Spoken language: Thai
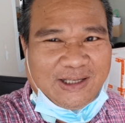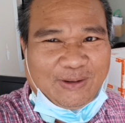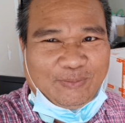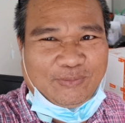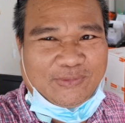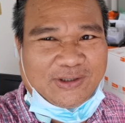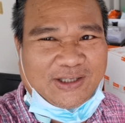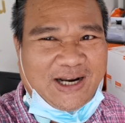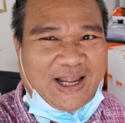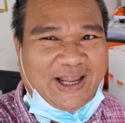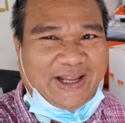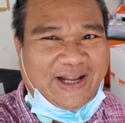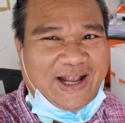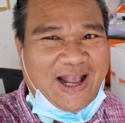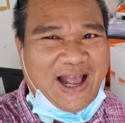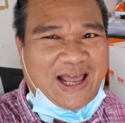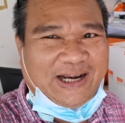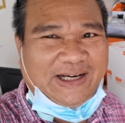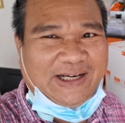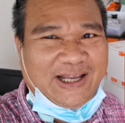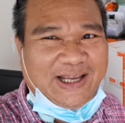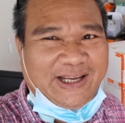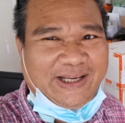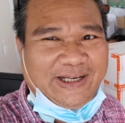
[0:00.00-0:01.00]
ทำราย
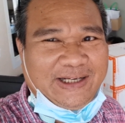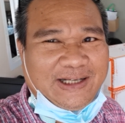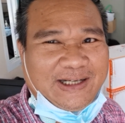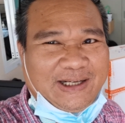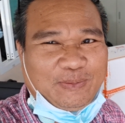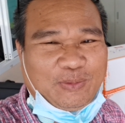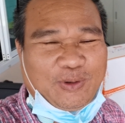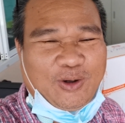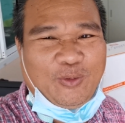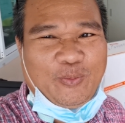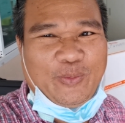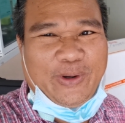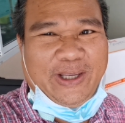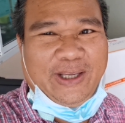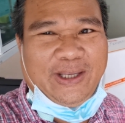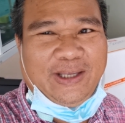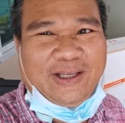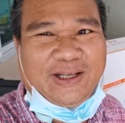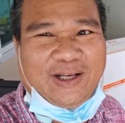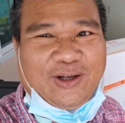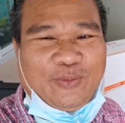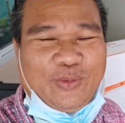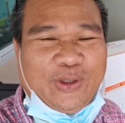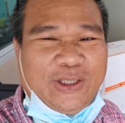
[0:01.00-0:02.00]
การให้นะครับ เขาไม่
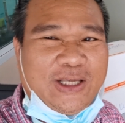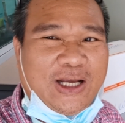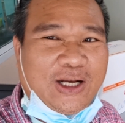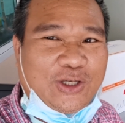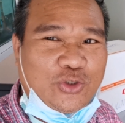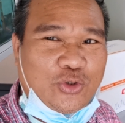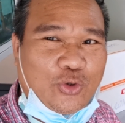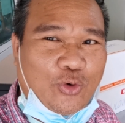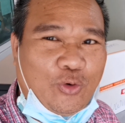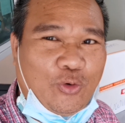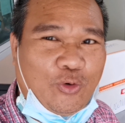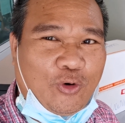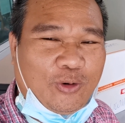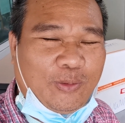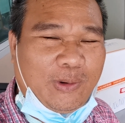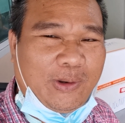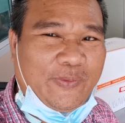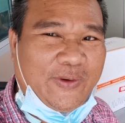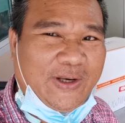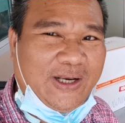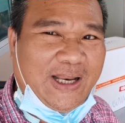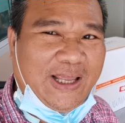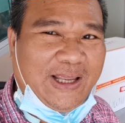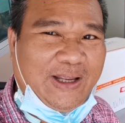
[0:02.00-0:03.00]
เขาไม่อยากโชว์ก็
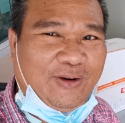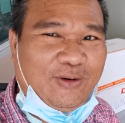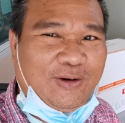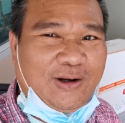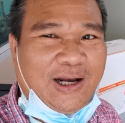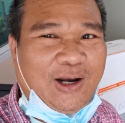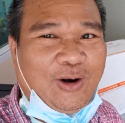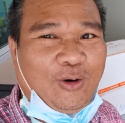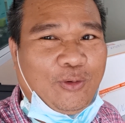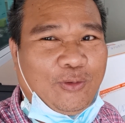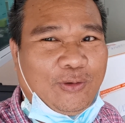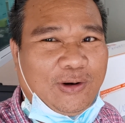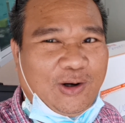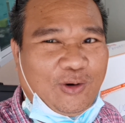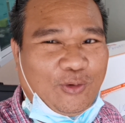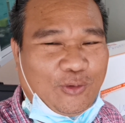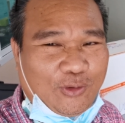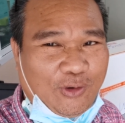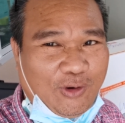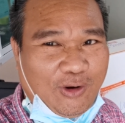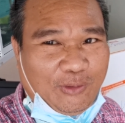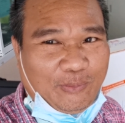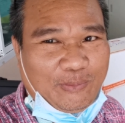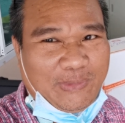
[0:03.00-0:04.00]
ไม่เป็นไรก็เอาเอา
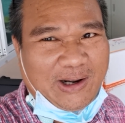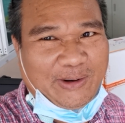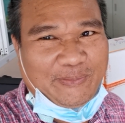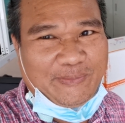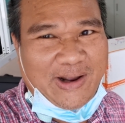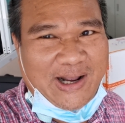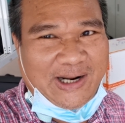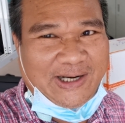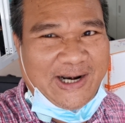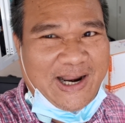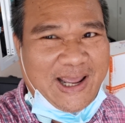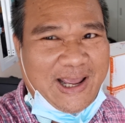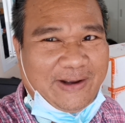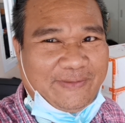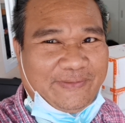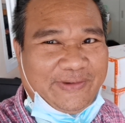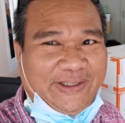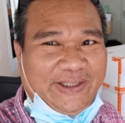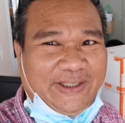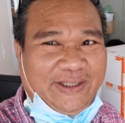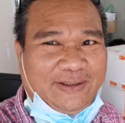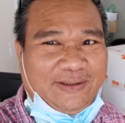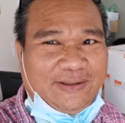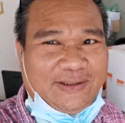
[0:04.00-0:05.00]
กล่องบางๆ หน้า
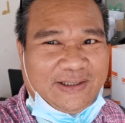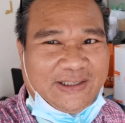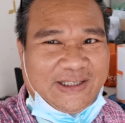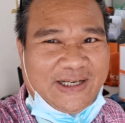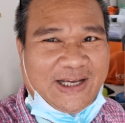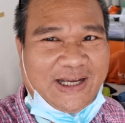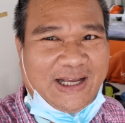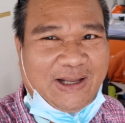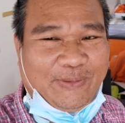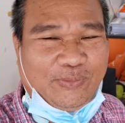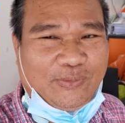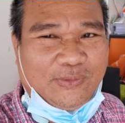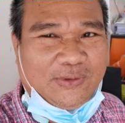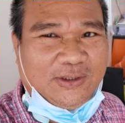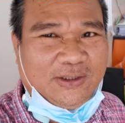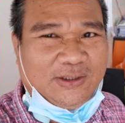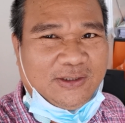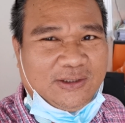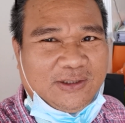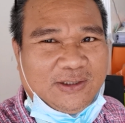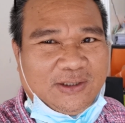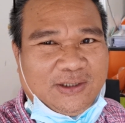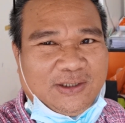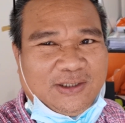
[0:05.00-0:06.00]
ไว้นิดหนึ่งนะครับ
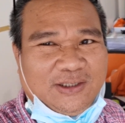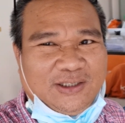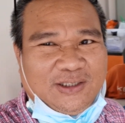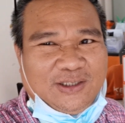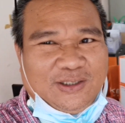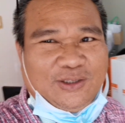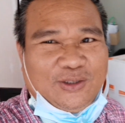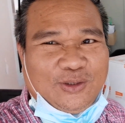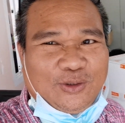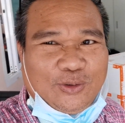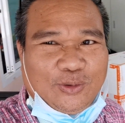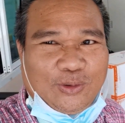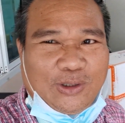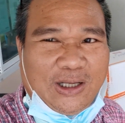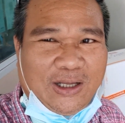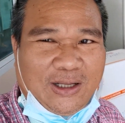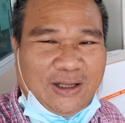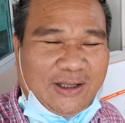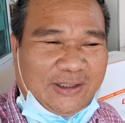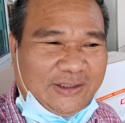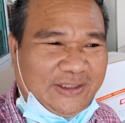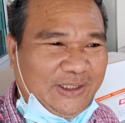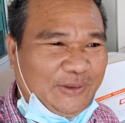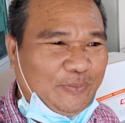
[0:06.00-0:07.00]

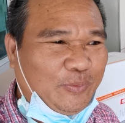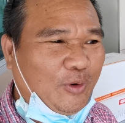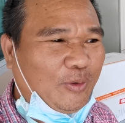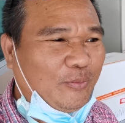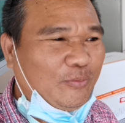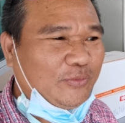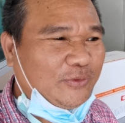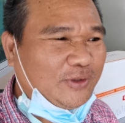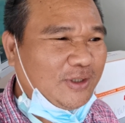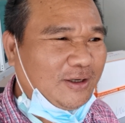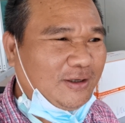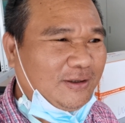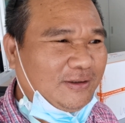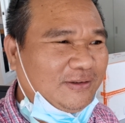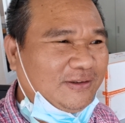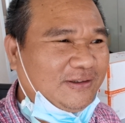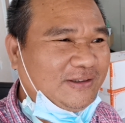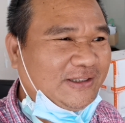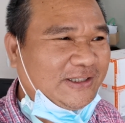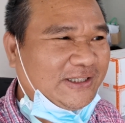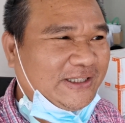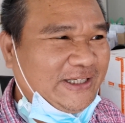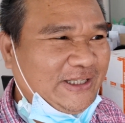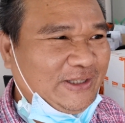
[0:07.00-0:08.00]
ที่ผมต้อง
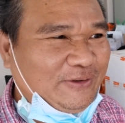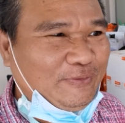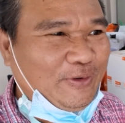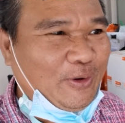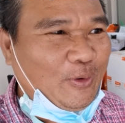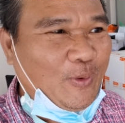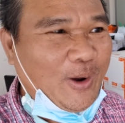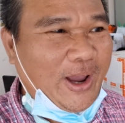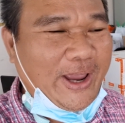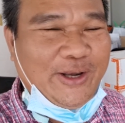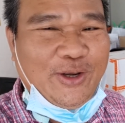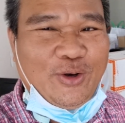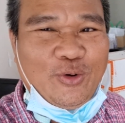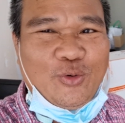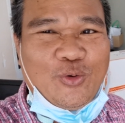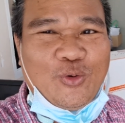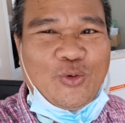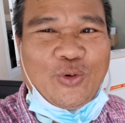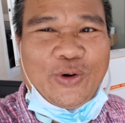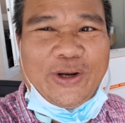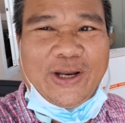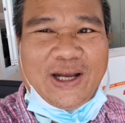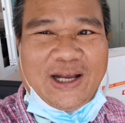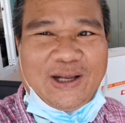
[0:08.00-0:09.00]
รีวิวให้ดู
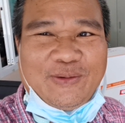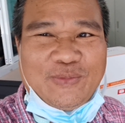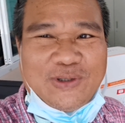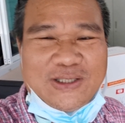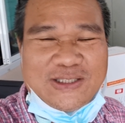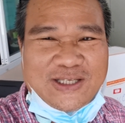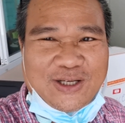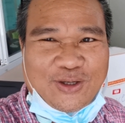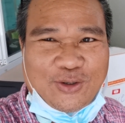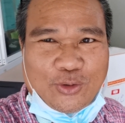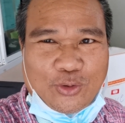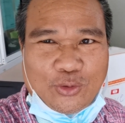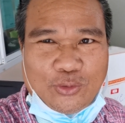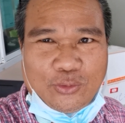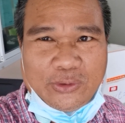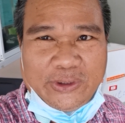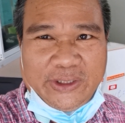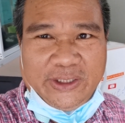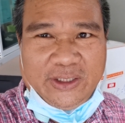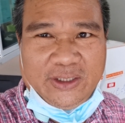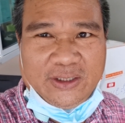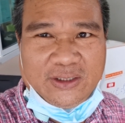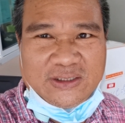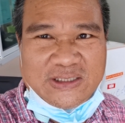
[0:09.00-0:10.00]
นะครับเมื่อสักครู่
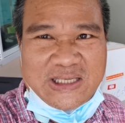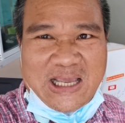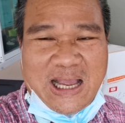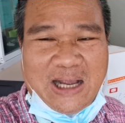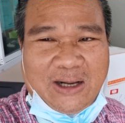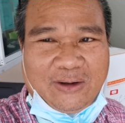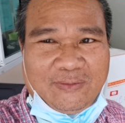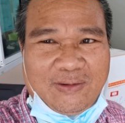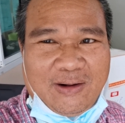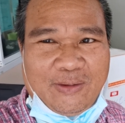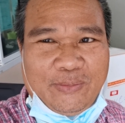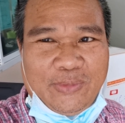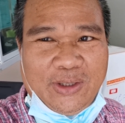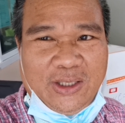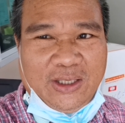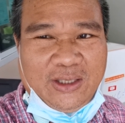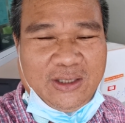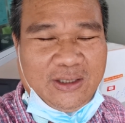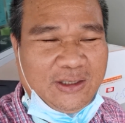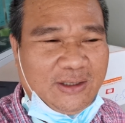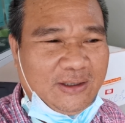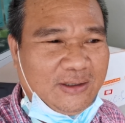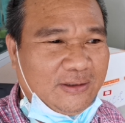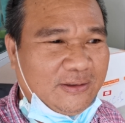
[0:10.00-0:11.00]
นี้เนื่องจากว่ามี